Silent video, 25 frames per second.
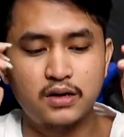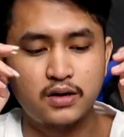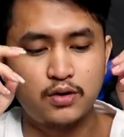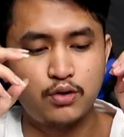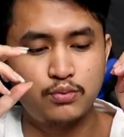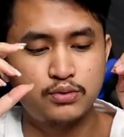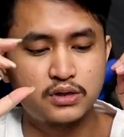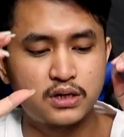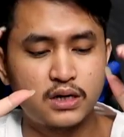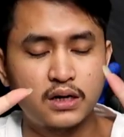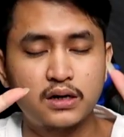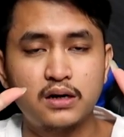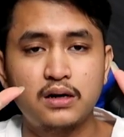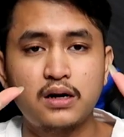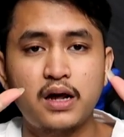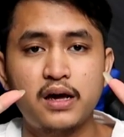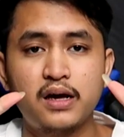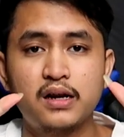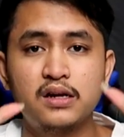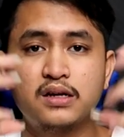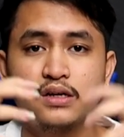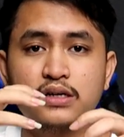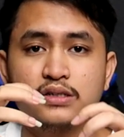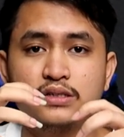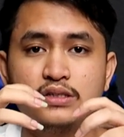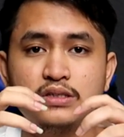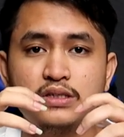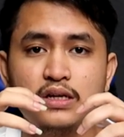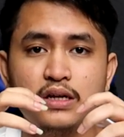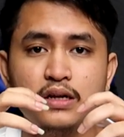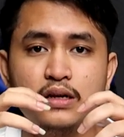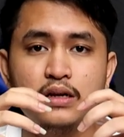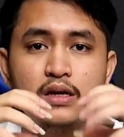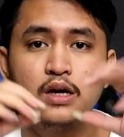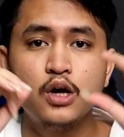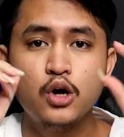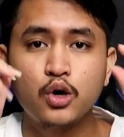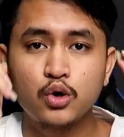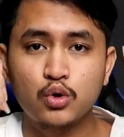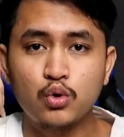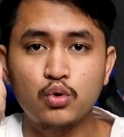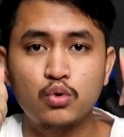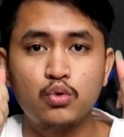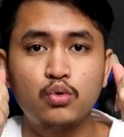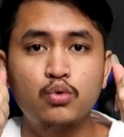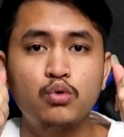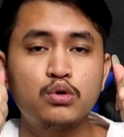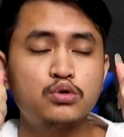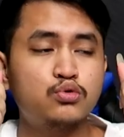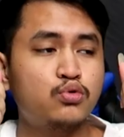jadi kalau misalkan layarnya kecil
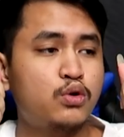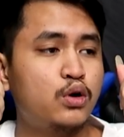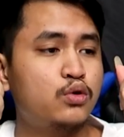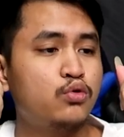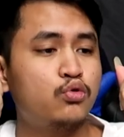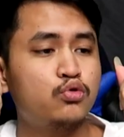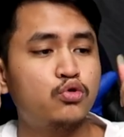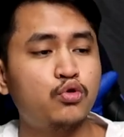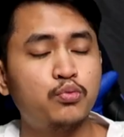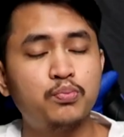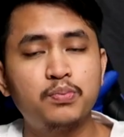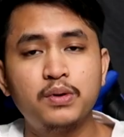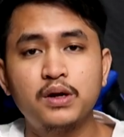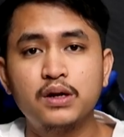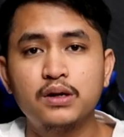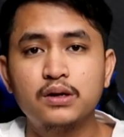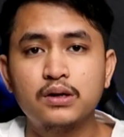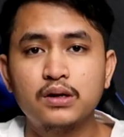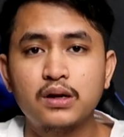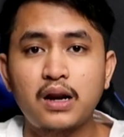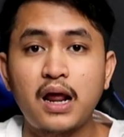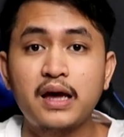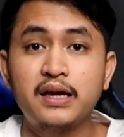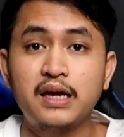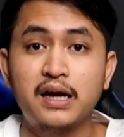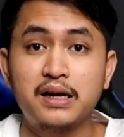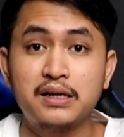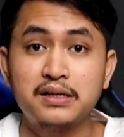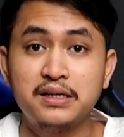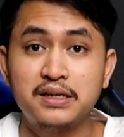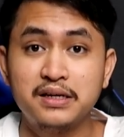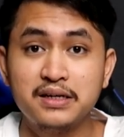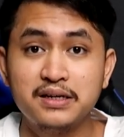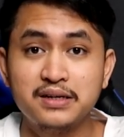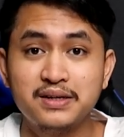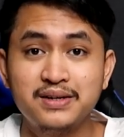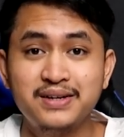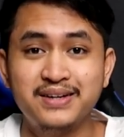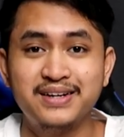kuku gua suka nutupin layarnya